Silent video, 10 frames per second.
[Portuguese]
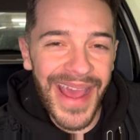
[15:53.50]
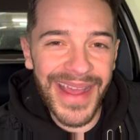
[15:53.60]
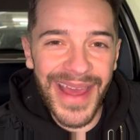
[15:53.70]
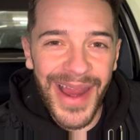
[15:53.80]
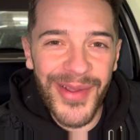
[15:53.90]
é
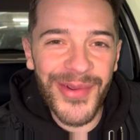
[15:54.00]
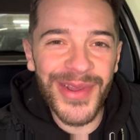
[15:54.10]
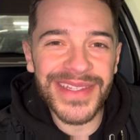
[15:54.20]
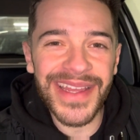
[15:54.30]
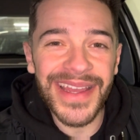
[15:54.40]
aquela
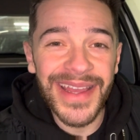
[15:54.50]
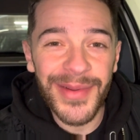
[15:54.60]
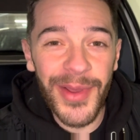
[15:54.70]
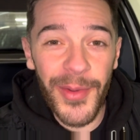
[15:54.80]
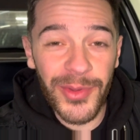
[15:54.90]
coisa, né?
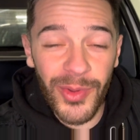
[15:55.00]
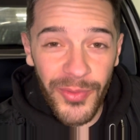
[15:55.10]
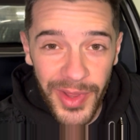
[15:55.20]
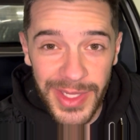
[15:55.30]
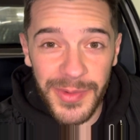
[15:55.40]
Eu
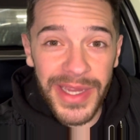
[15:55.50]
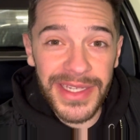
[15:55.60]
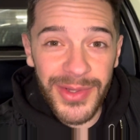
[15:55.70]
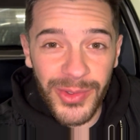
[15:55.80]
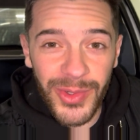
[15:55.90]
tô feliz porque a
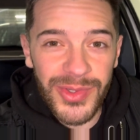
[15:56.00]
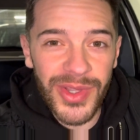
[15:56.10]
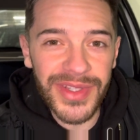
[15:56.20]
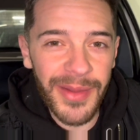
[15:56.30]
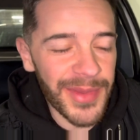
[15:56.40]
gente encontrou os
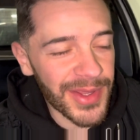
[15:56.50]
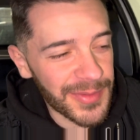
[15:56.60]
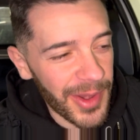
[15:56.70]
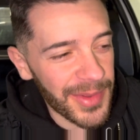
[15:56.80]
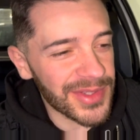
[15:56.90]
nossos
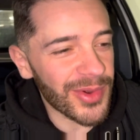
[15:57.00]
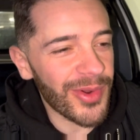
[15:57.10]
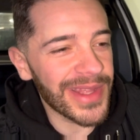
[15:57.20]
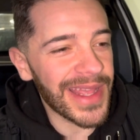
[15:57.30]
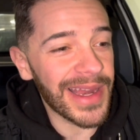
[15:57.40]
amigos, pelo menos
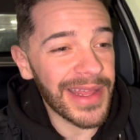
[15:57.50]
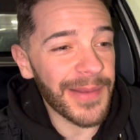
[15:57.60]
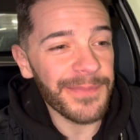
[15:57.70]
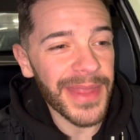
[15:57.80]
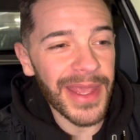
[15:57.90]
trocou ideia
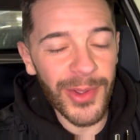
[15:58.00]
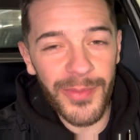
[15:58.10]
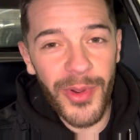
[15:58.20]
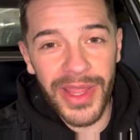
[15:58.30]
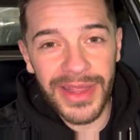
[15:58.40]
ali.
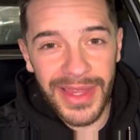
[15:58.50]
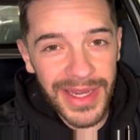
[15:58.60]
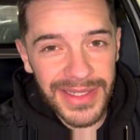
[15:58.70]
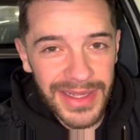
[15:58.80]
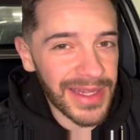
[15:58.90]
Um pouquinho
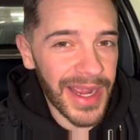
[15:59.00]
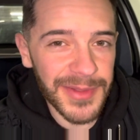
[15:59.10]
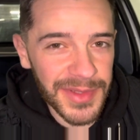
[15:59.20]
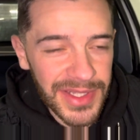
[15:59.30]
triste, entre aspas,